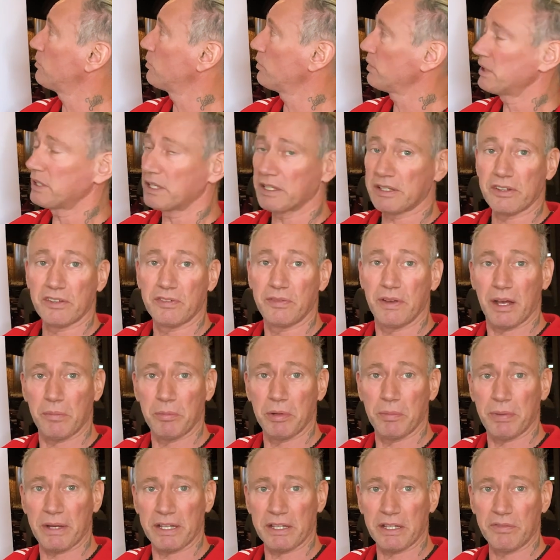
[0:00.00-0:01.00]
sogenanntes
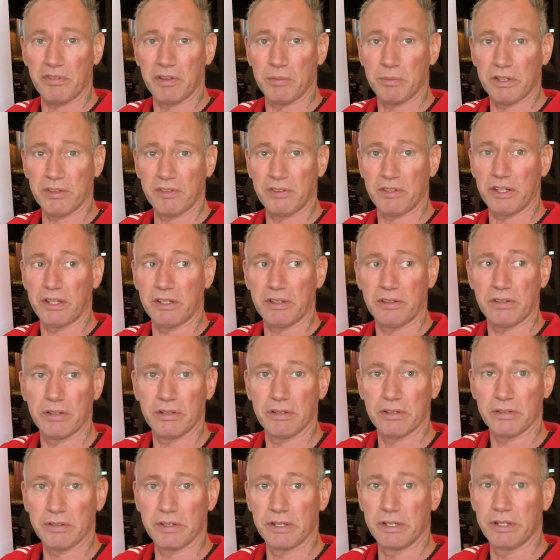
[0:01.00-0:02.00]
Werbebanner, wie man sieht.
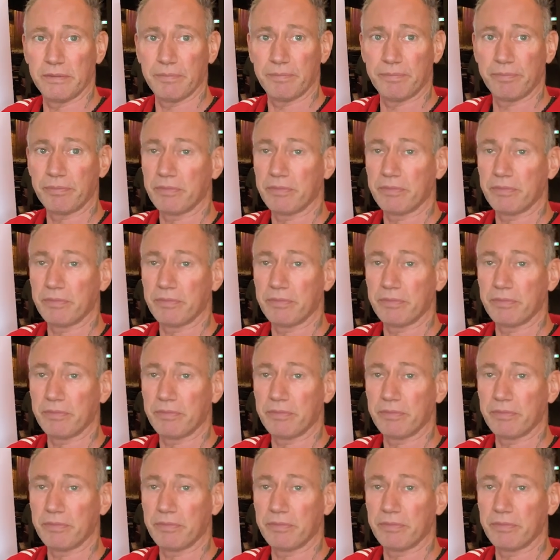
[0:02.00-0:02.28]
Ne?